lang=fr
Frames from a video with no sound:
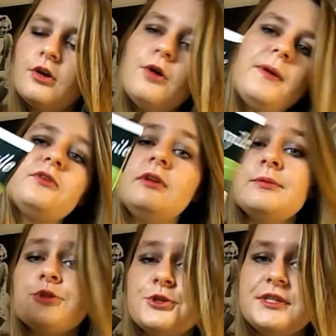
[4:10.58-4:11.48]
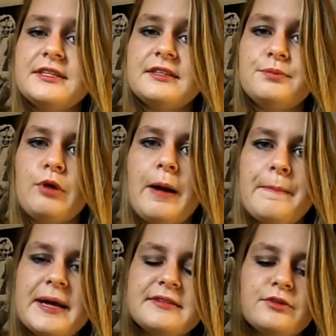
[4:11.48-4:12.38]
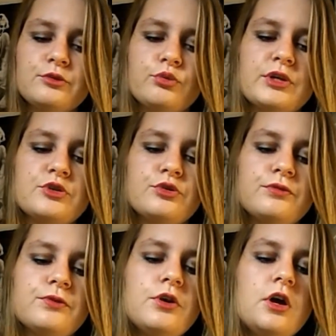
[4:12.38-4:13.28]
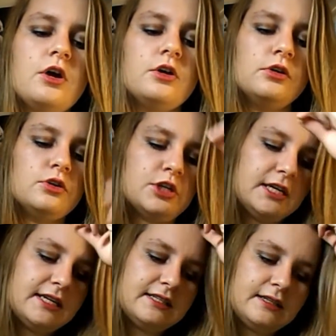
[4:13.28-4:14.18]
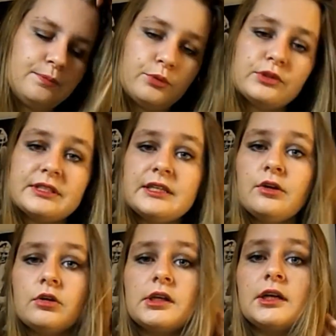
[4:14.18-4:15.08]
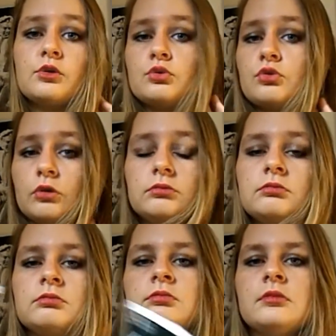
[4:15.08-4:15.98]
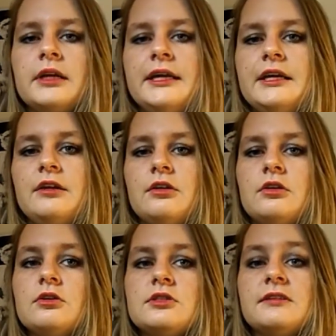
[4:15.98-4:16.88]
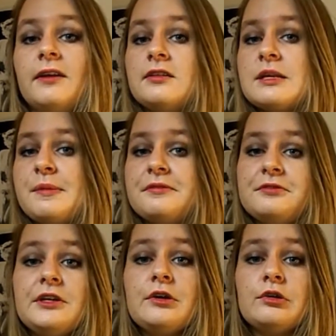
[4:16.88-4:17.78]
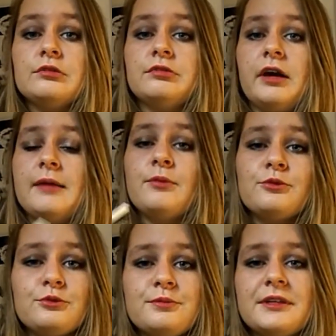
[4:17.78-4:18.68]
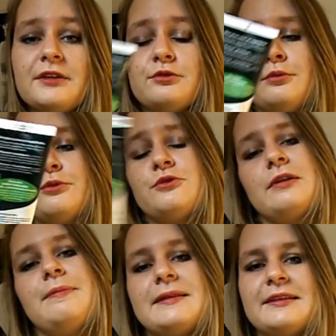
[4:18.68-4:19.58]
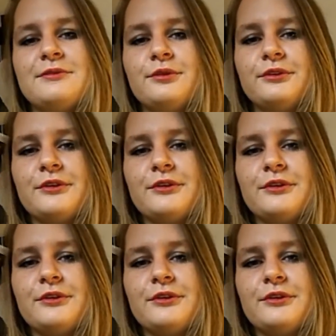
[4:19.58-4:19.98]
personnellement, je l'ai utilisé pour un masque sur les cheveux. je l'ai laissé poser quelques temps. Et euh, c'est vrai que ça m'a fait euh, vraiment du bien, seulement je ferai pas ça tout le